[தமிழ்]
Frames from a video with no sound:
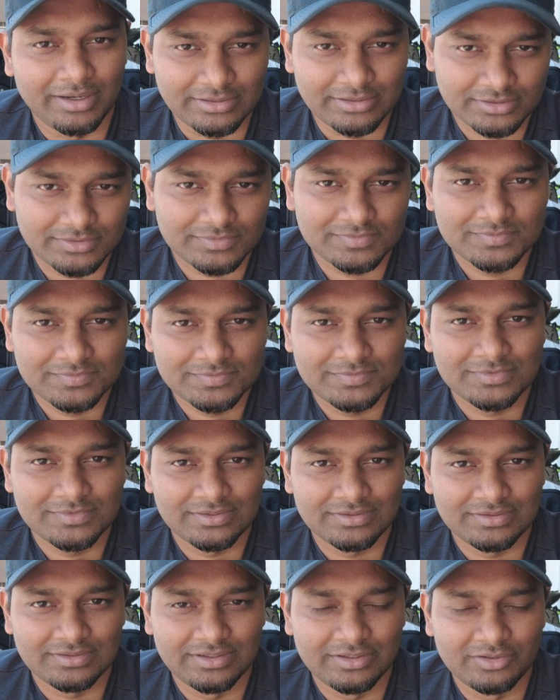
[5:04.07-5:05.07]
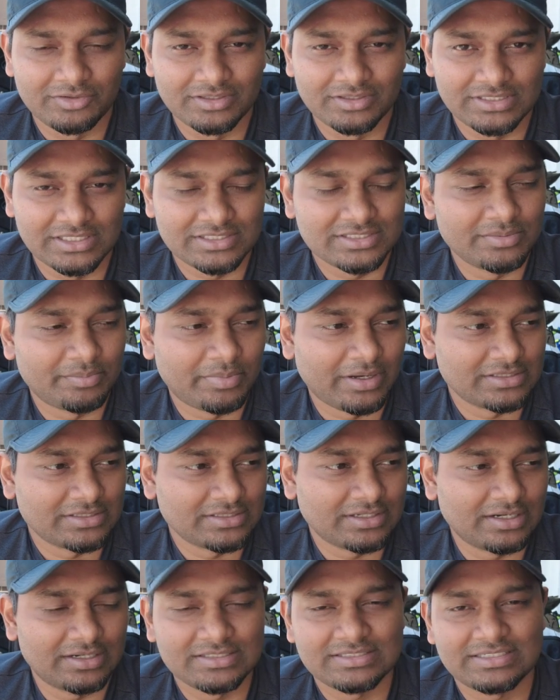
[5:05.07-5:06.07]
பாஸ் என்னோட ஜஸ்ட்
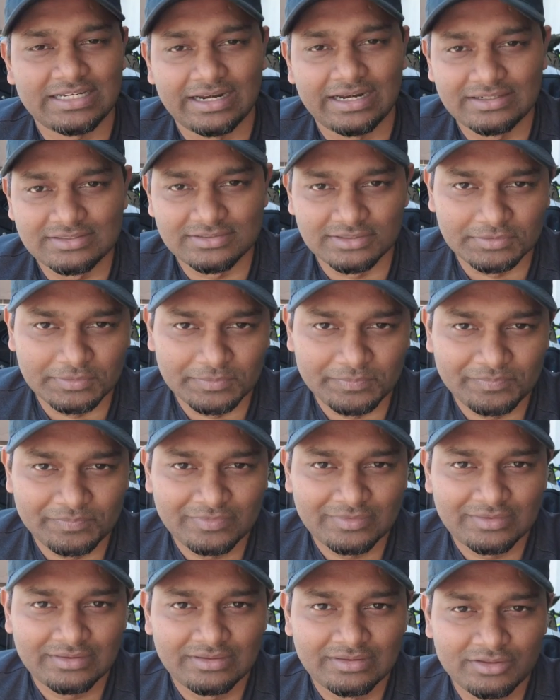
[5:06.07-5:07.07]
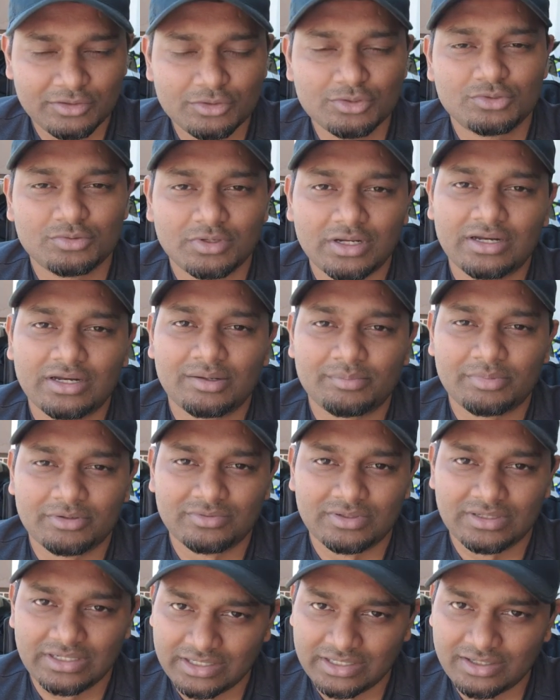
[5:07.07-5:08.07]
பாஸுக்கான ஸ்டாண்டர்ட்ஸ் அது யூஸ்வலாக என்ன
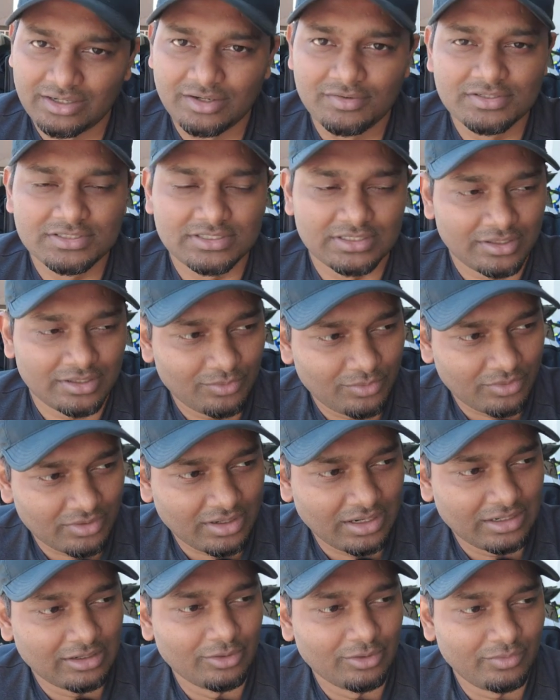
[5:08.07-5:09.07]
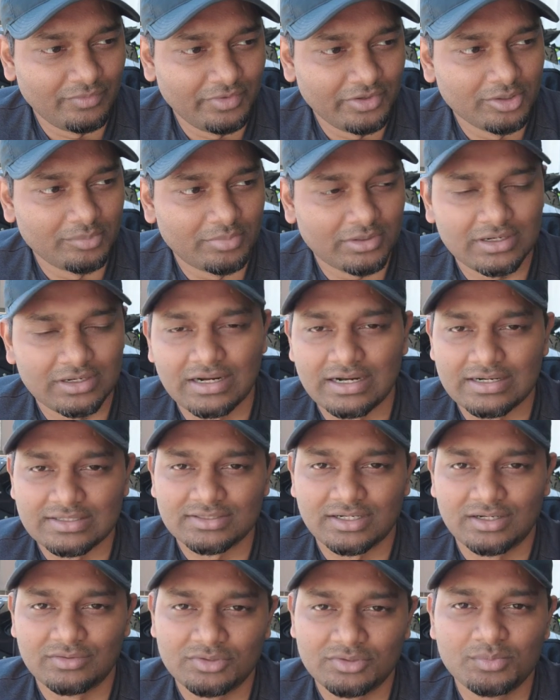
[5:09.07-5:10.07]
பண்ணுவேன்னா நீங்கள் கவனிச்சிங்கன்னா ஒரு நாள் நான் ஒரு வீடியோ பண்ணலன்னா
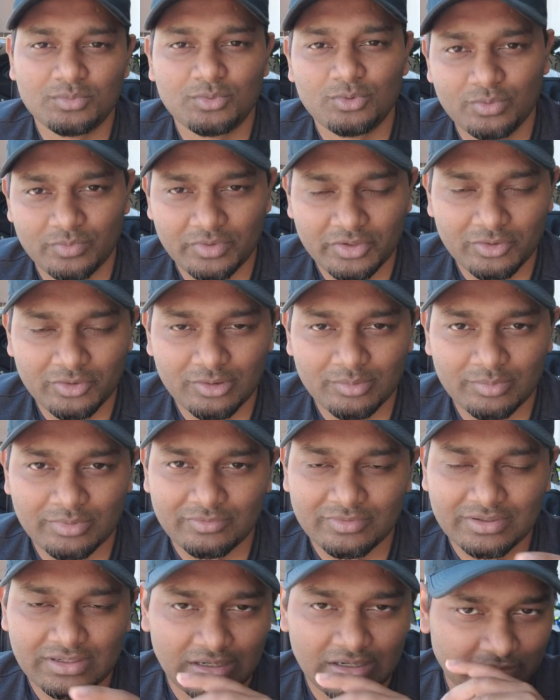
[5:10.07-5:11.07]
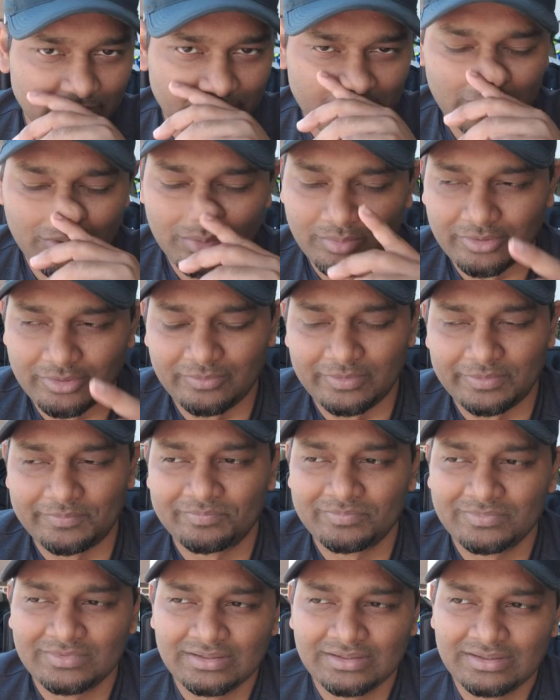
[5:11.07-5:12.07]
அடுத்த நாள் வந்து மூணு வீடியோ பண்ணுவேன் நாலு வீடியோ பண்ணுவேன்
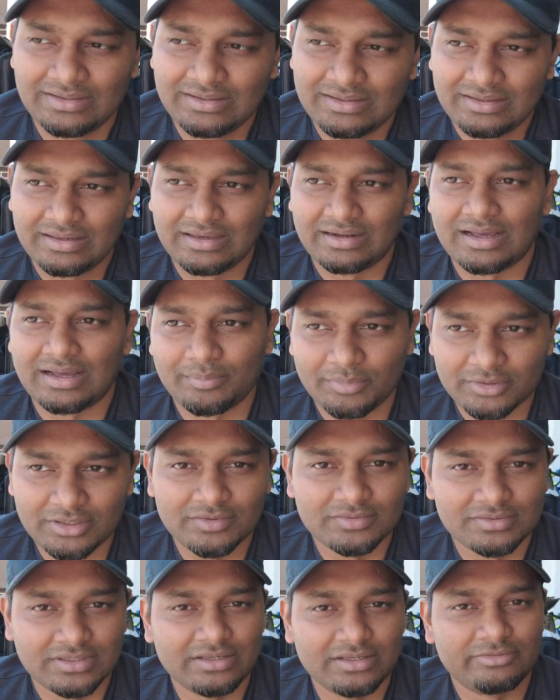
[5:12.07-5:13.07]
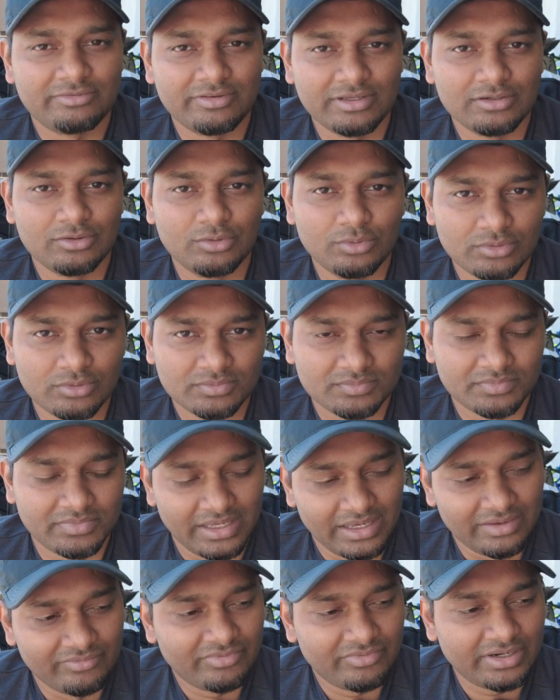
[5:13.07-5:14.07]
ஏன்னா அப்போ தான் வந்து ஐ ஃபீல் குட்
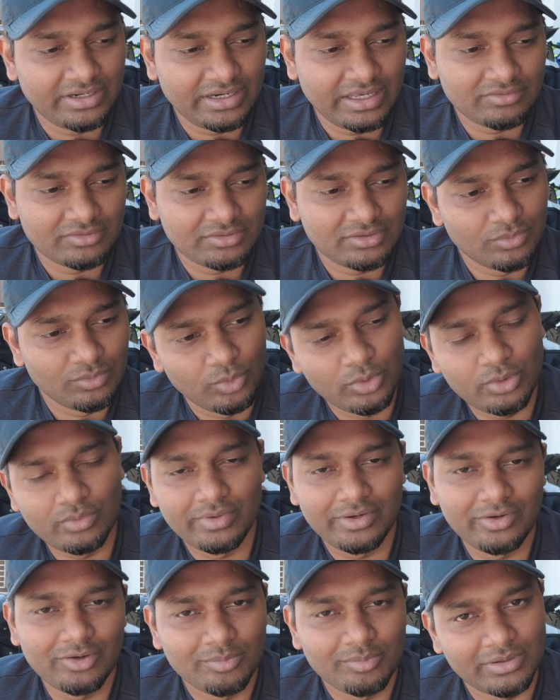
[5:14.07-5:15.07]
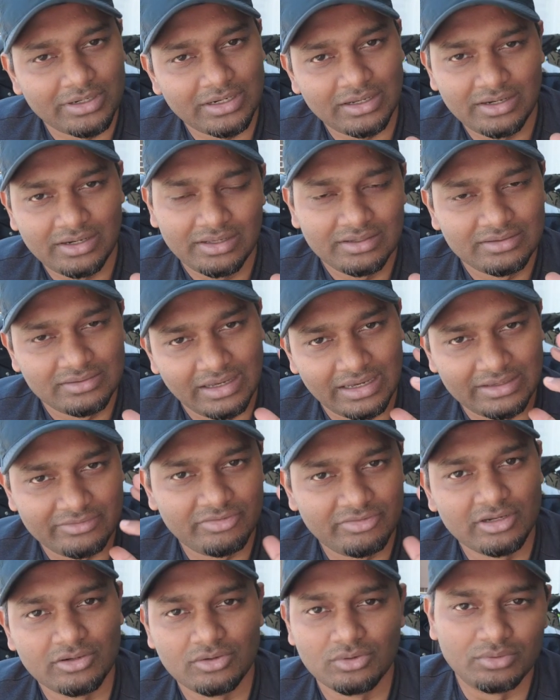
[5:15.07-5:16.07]
எவ்ரிடே வந்து ஒரு வீடியோ பண்ணாலே ஐ
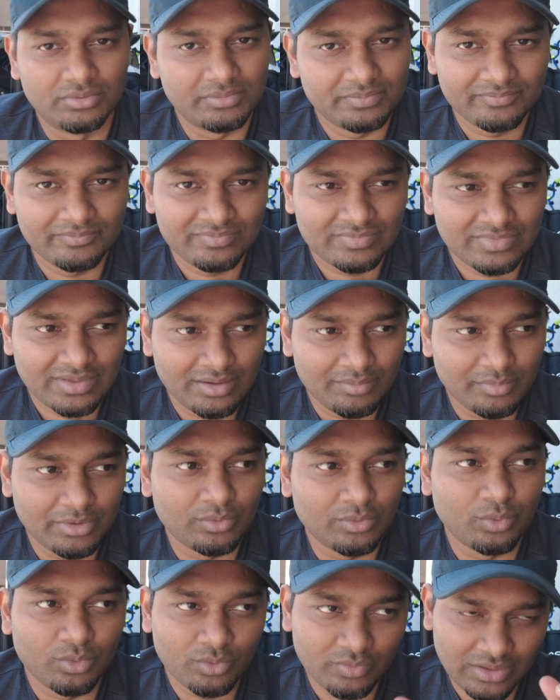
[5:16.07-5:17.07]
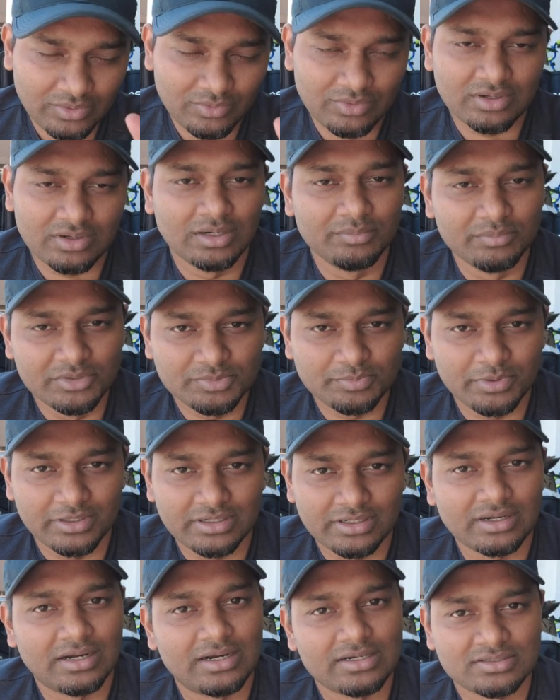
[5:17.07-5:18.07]
ஃபீல் குட் பட் ஒருவேளை ஒரு நாள் மிஸ்
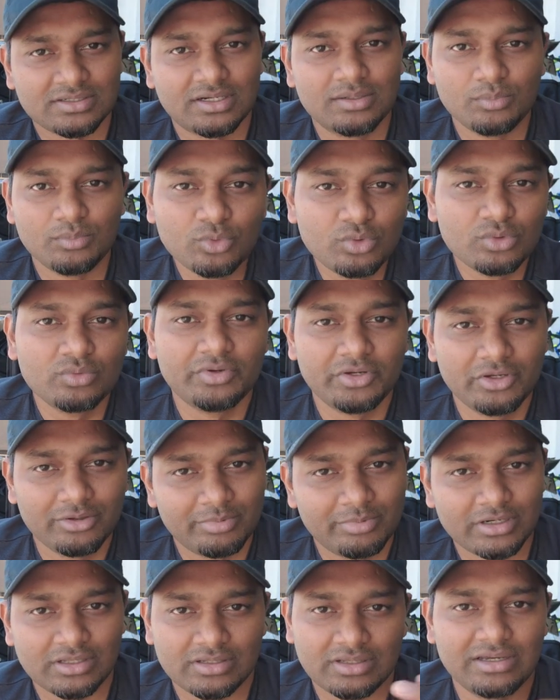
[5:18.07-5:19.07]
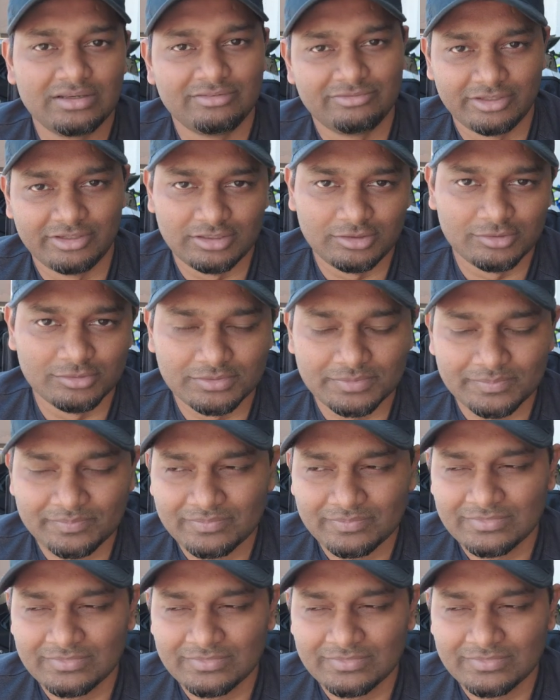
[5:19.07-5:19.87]
பண்ணுறேன்னா அடுத்த நாள் மூணு வீடியோ பண்ணால் தான் ஐ ஃபீல் குட்